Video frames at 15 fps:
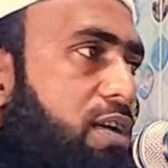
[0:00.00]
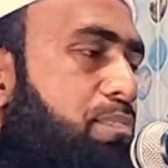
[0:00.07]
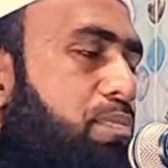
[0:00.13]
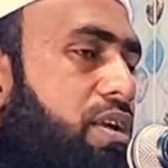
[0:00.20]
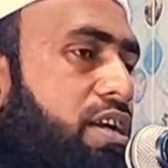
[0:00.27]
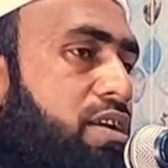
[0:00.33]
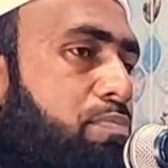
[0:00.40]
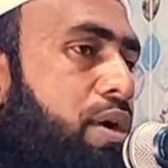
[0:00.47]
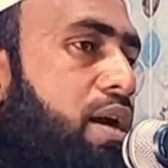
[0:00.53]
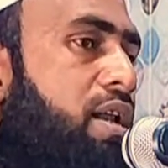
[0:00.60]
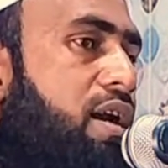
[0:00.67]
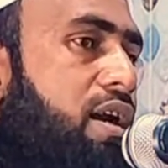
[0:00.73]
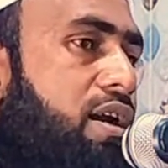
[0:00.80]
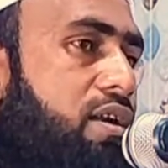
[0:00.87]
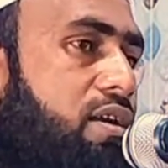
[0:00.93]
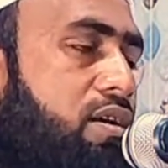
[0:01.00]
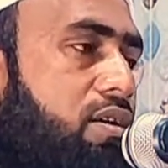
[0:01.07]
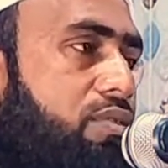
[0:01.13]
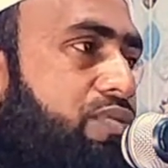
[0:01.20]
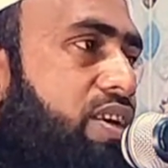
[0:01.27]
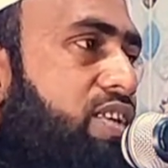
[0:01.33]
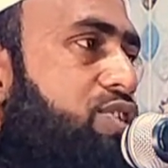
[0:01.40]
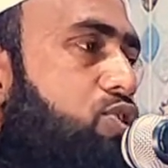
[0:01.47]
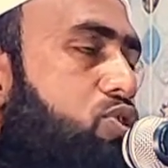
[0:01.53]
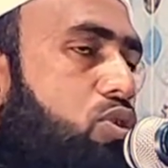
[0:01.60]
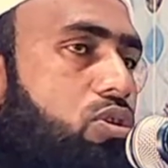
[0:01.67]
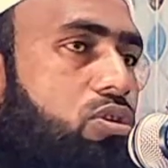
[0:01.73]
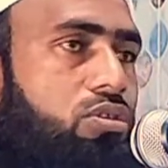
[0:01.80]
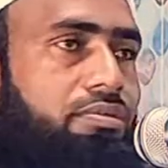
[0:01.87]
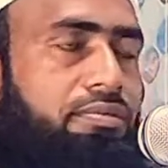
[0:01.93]
লিপলেট ব্যানার
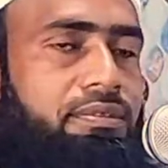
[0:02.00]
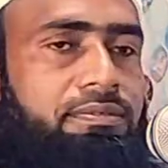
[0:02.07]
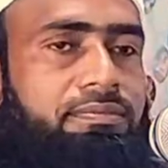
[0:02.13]
ফেস্টন